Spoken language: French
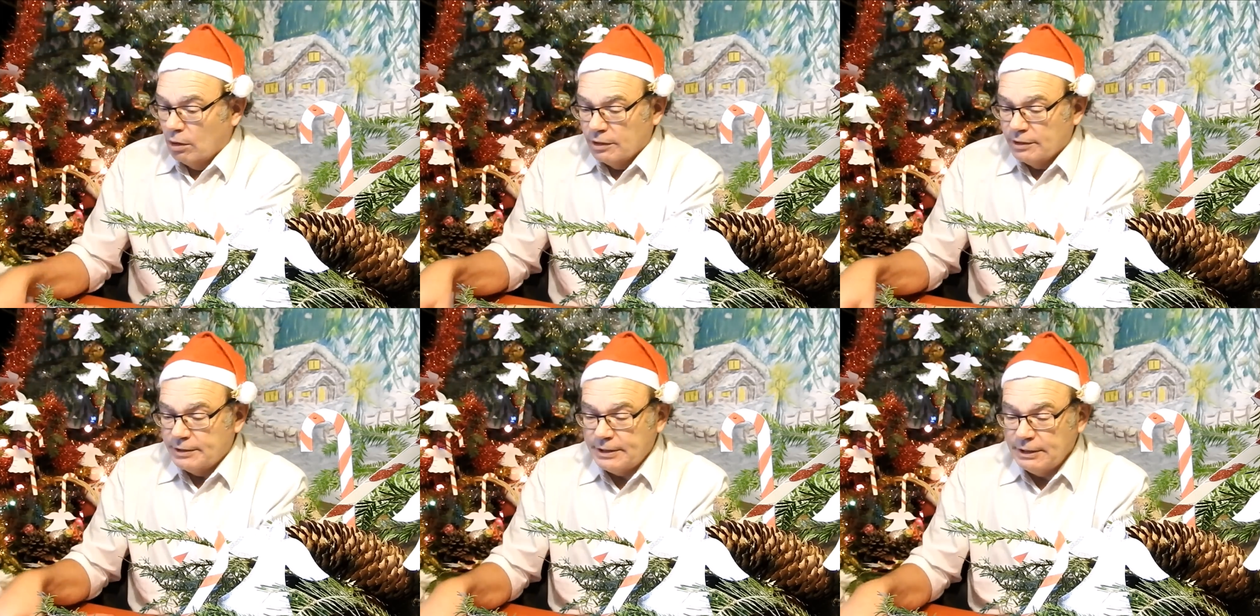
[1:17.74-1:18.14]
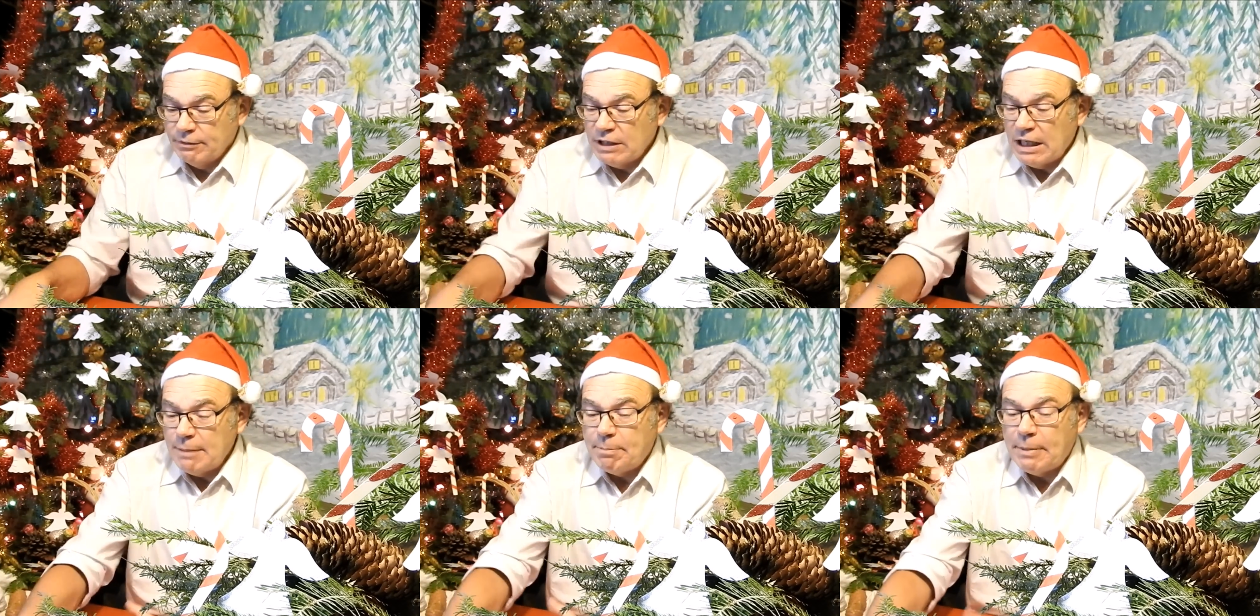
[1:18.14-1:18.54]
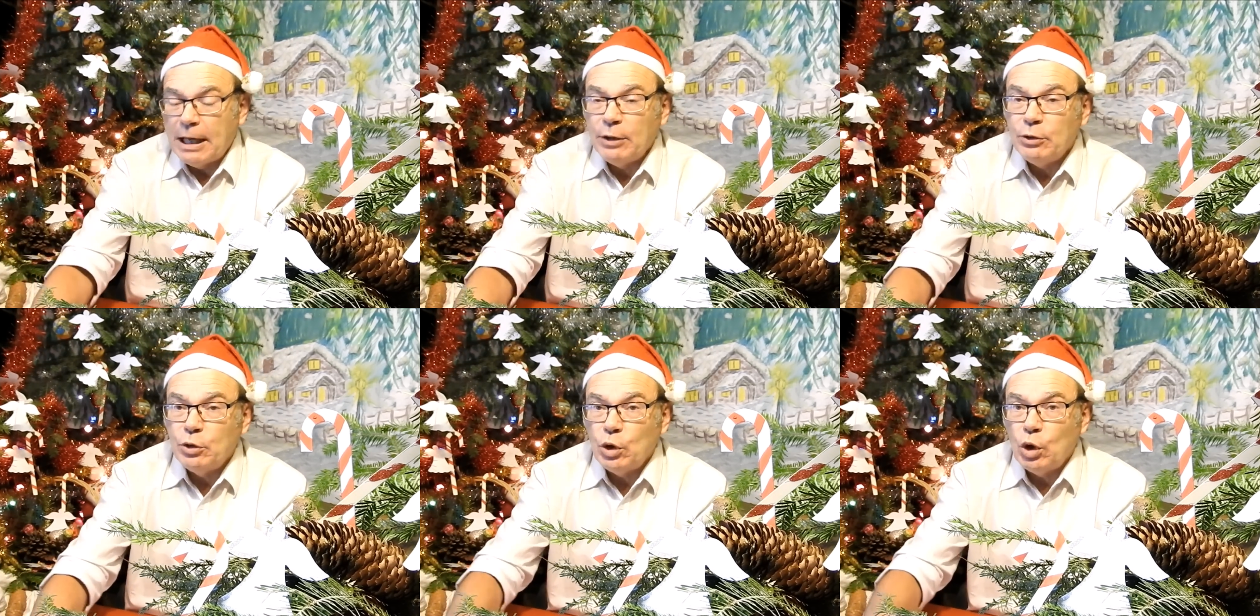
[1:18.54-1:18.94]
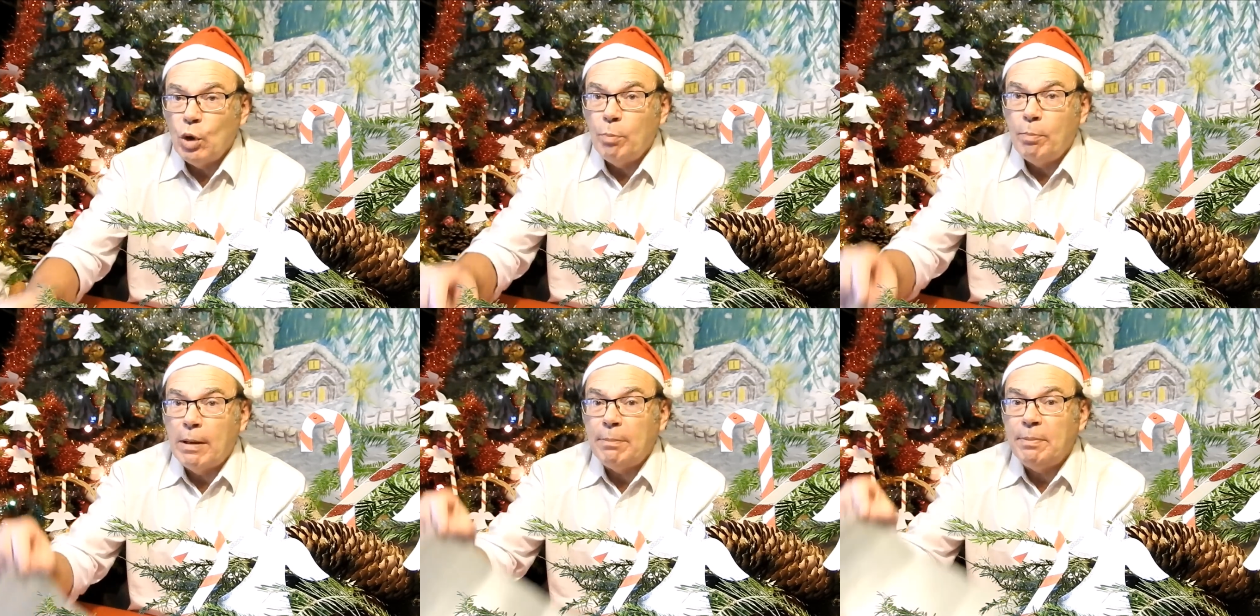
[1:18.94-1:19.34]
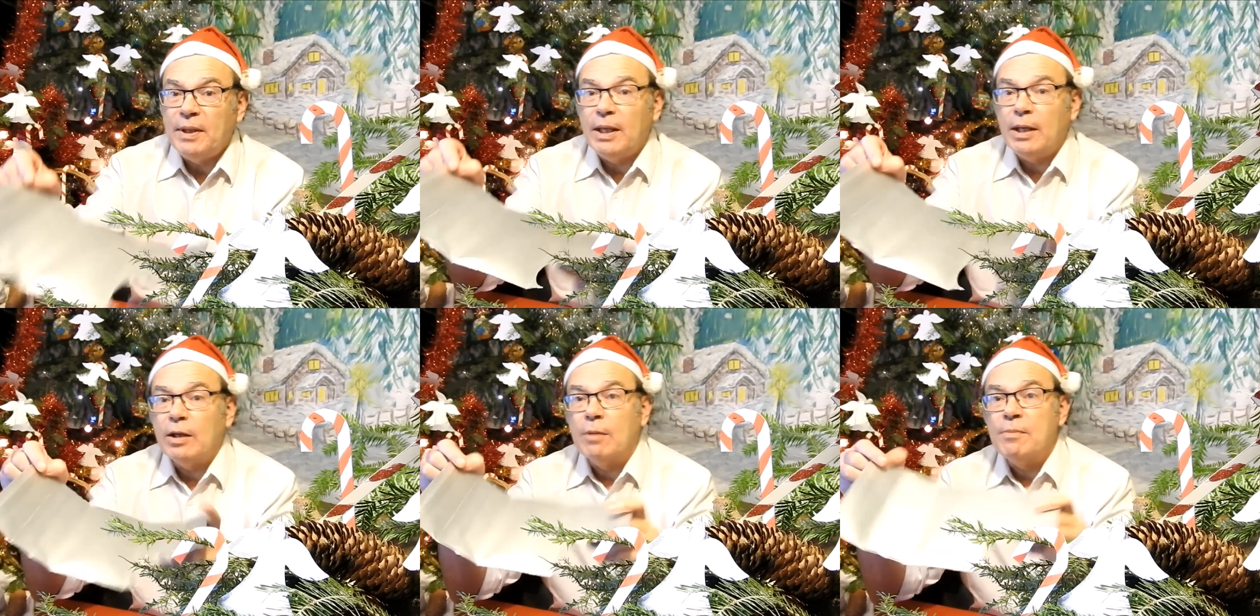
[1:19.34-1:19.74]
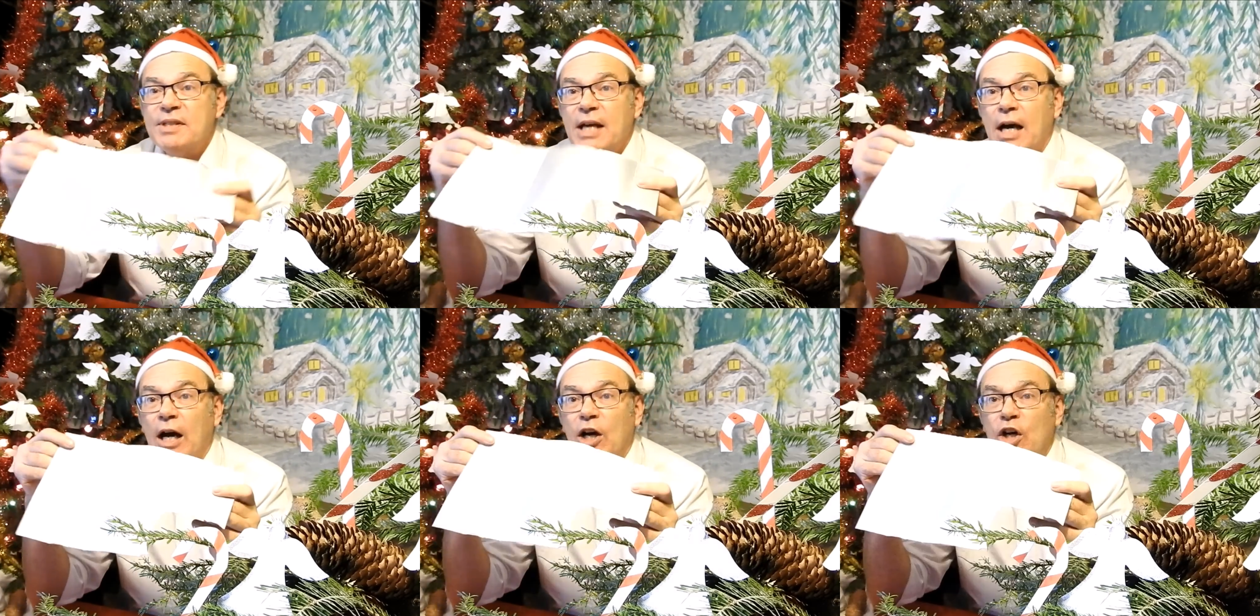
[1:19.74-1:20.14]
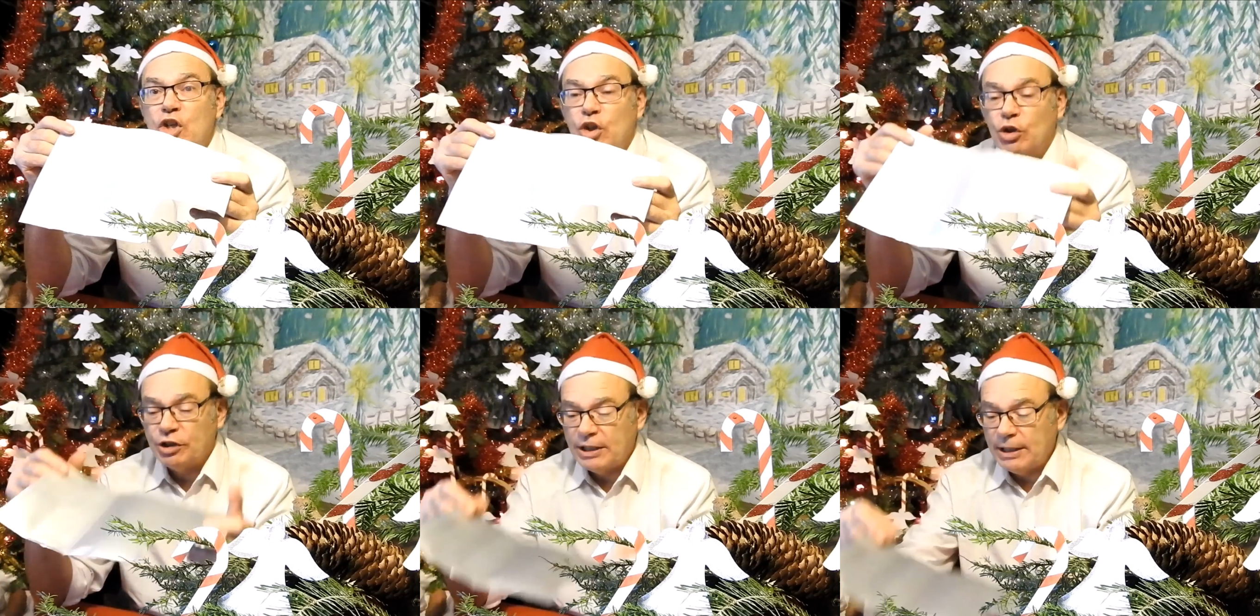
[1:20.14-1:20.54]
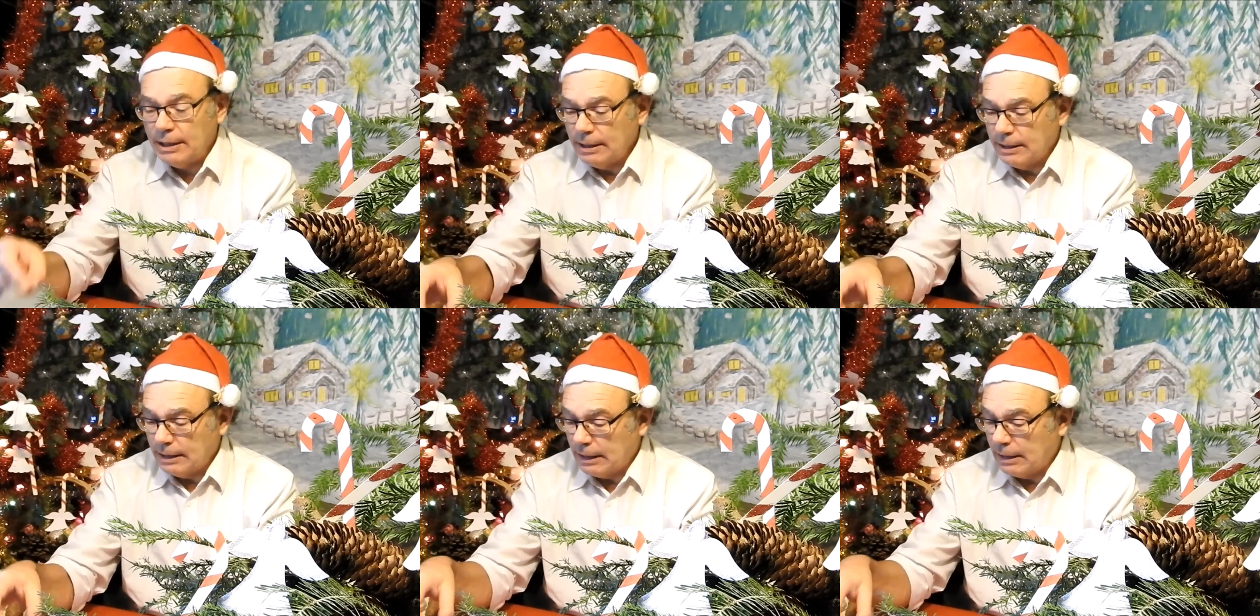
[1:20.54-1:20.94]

Si vous n'avez pas de papier comme ça argenté,